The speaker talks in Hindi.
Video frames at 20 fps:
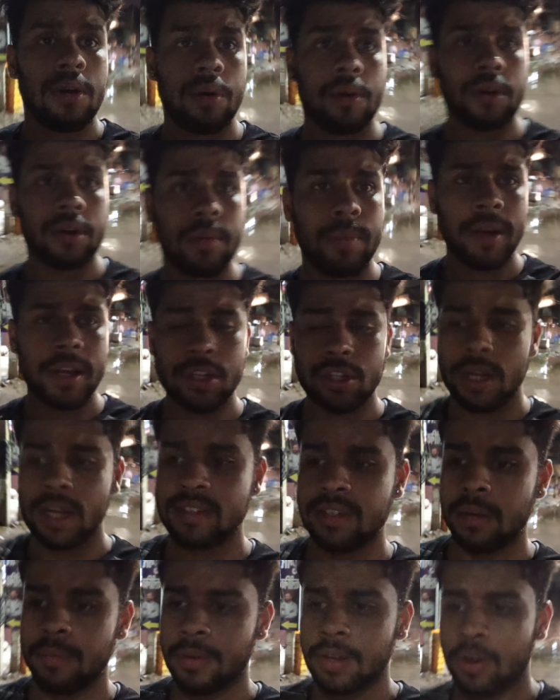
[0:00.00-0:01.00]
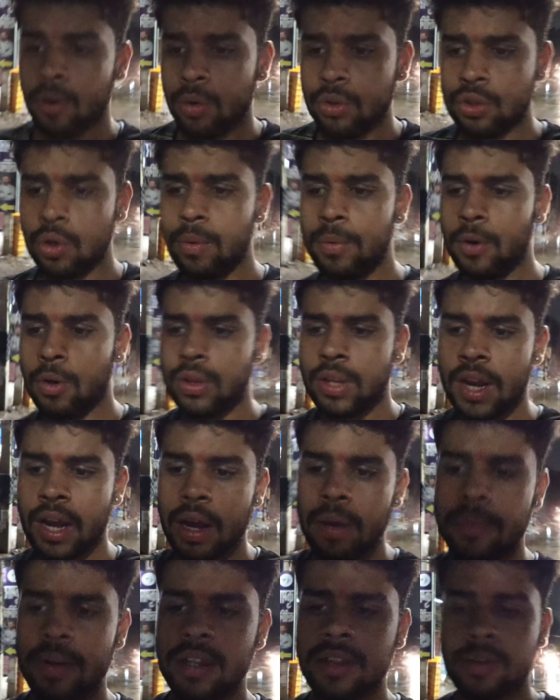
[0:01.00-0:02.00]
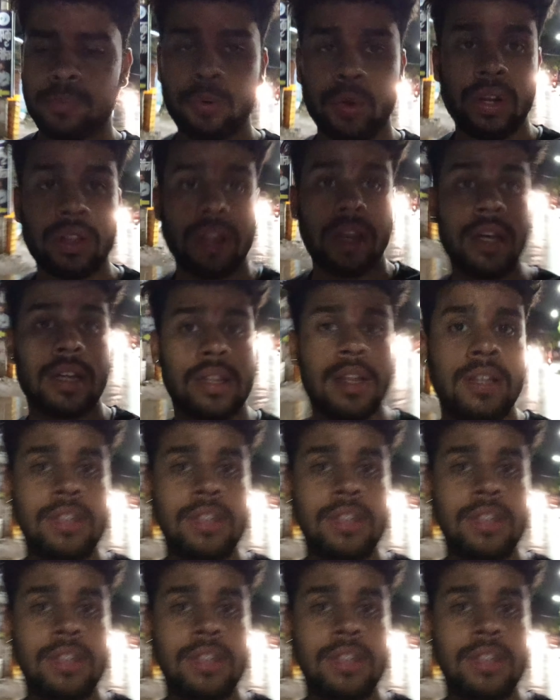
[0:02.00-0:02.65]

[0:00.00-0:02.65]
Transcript: और भाई जैसे भी हो जो भी होता रहेगा मेरे पूरे दिन की